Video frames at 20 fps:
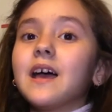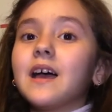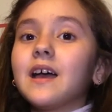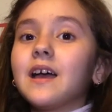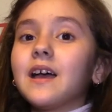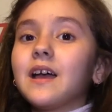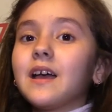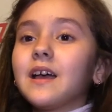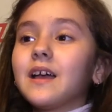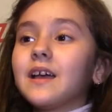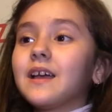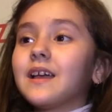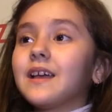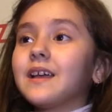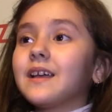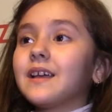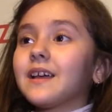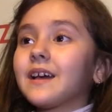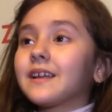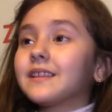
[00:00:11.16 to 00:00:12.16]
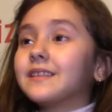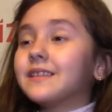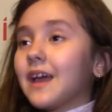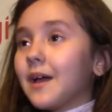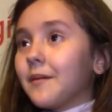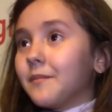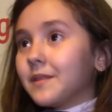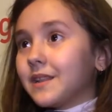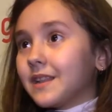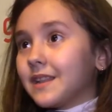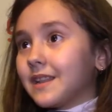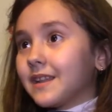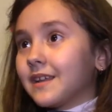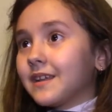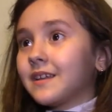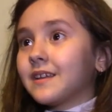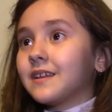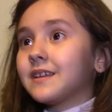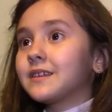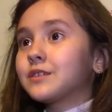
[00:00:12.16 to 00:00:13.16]
آه، قدام
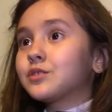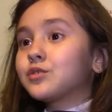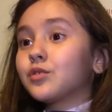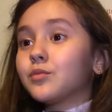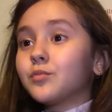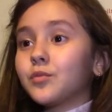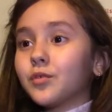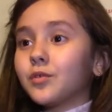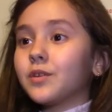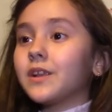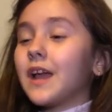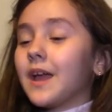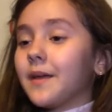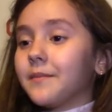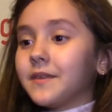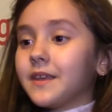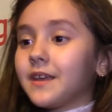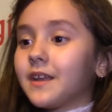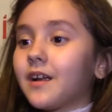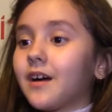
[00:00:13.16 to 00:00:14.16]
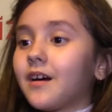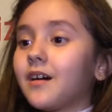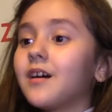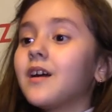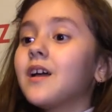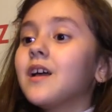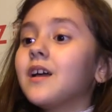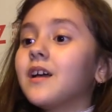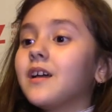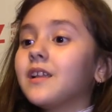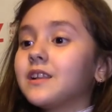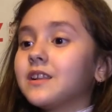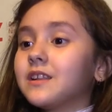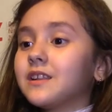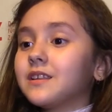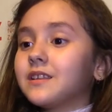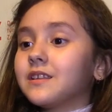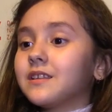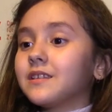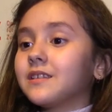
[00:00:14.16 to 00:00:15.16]
سمو الأميرة
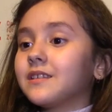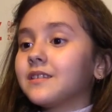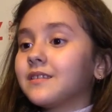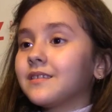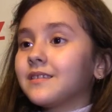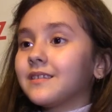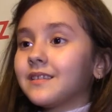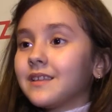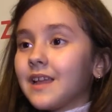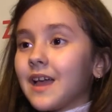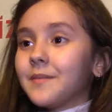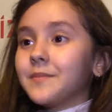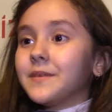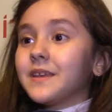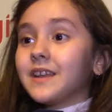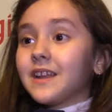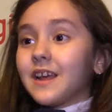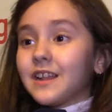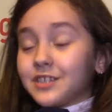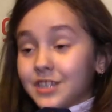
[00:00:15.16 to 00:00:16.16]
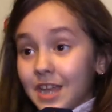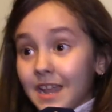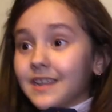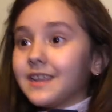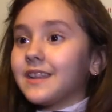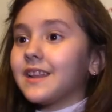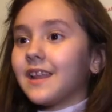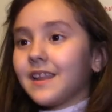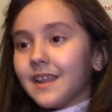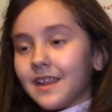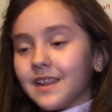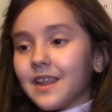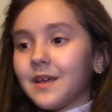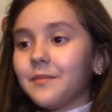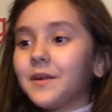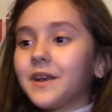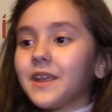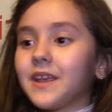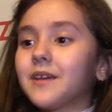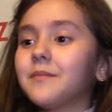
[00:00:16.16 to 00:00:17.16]
الأميرة الجليلة لالا
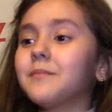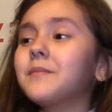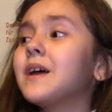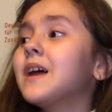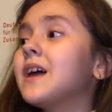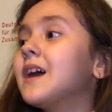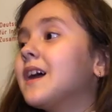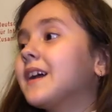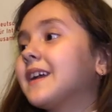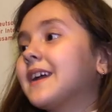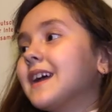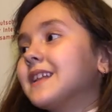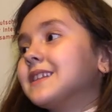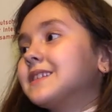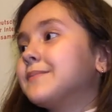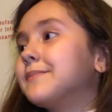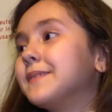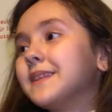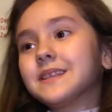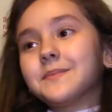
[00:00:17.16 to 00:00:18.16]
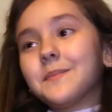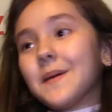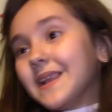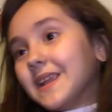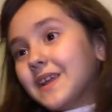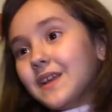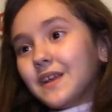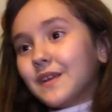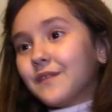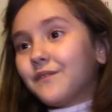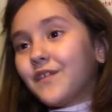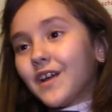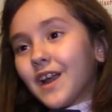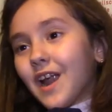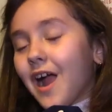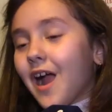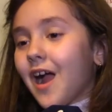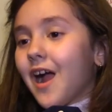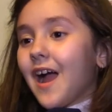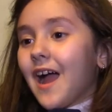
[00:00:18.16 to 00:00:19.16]
مريم كانت بالنسبة لي
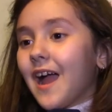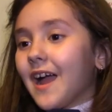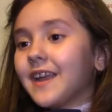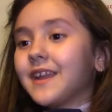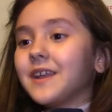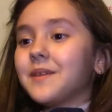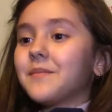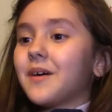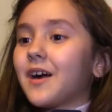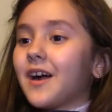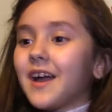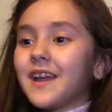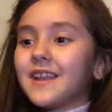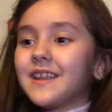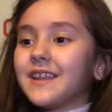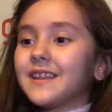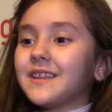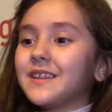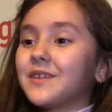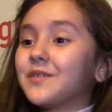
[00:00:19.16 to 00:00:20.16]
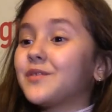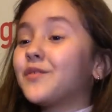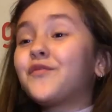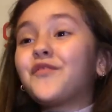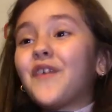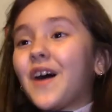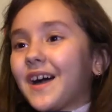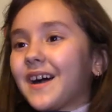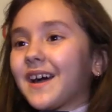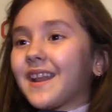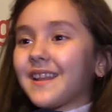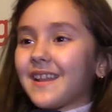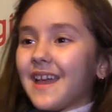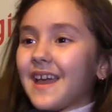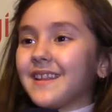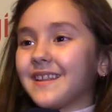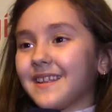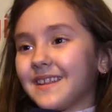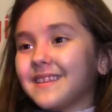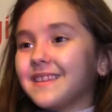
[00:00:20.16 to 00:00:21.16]
فرحة عارمة أنني وفخر
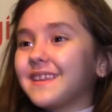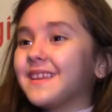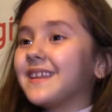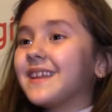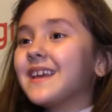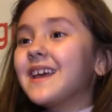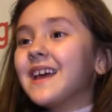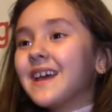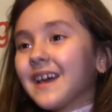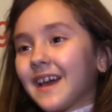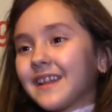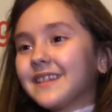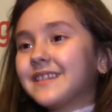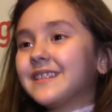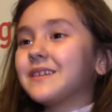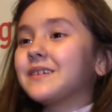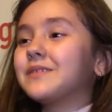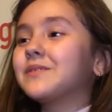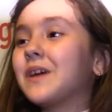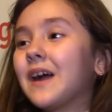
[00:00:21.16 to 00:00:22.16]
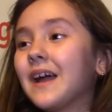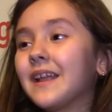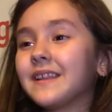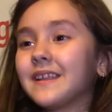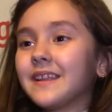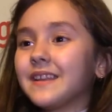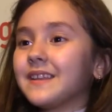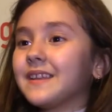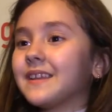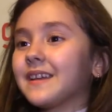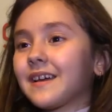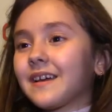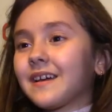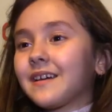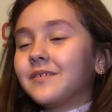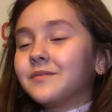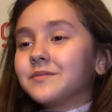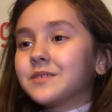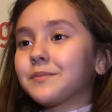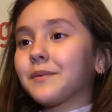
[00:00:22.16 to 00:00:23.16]
أنني قد أنني
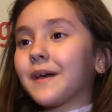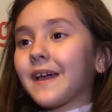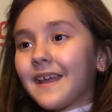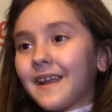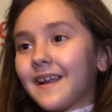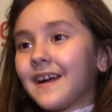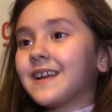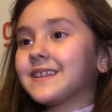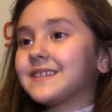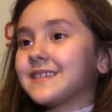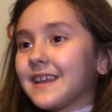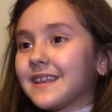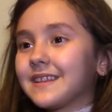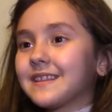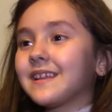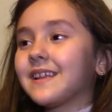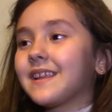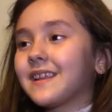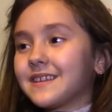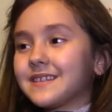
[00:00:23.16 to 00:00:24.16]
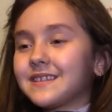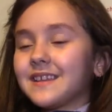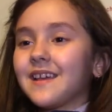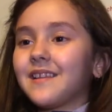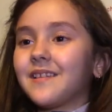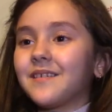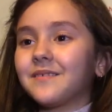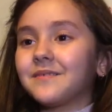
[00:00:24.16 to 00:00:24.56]
قمت بقراءة هذه الرسالة